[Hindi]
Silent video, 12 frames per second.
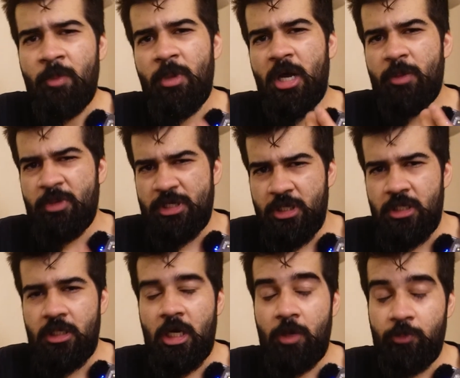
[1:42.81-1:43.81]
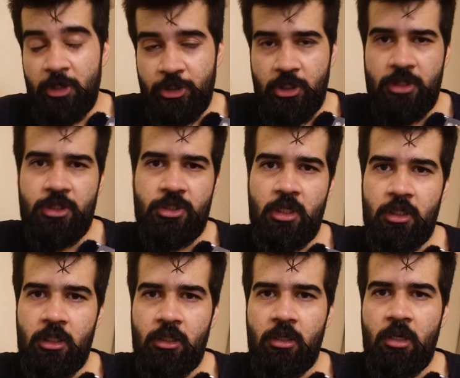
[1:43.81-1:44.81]
मैं हमेशा हमेशा से
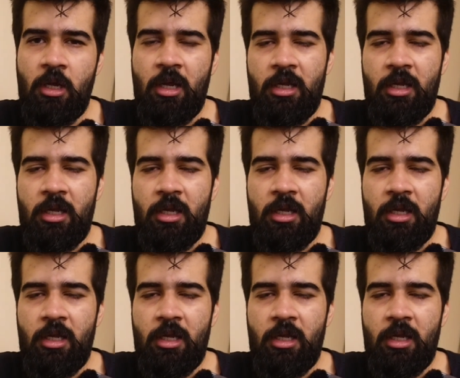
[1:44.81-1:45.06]
चाहता था